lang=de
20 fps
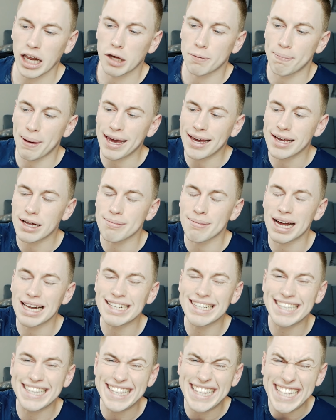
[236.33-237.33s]
ich pinkel
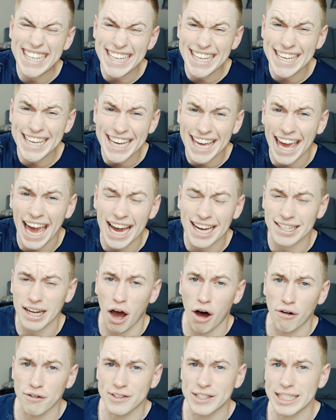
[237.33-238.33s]
mal
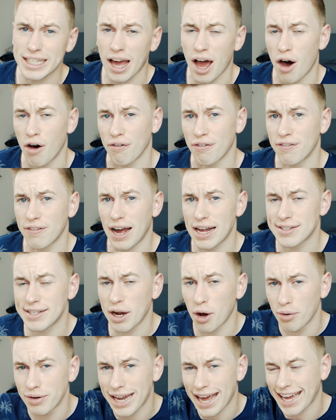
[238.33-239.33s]
direkt auf sie drauf. Also
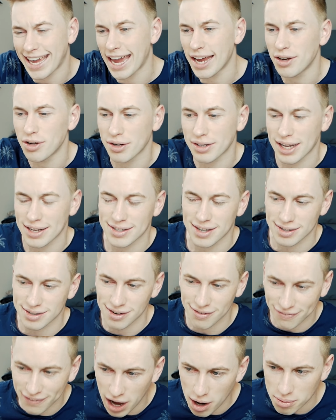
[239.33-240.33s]
der Hund erkennt doch, dass das
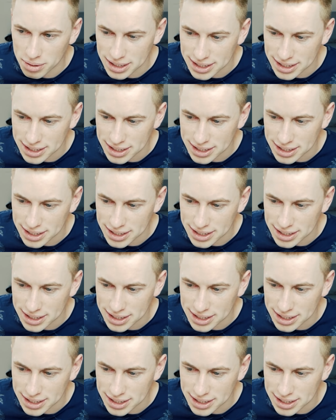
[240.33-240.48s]
eine Frau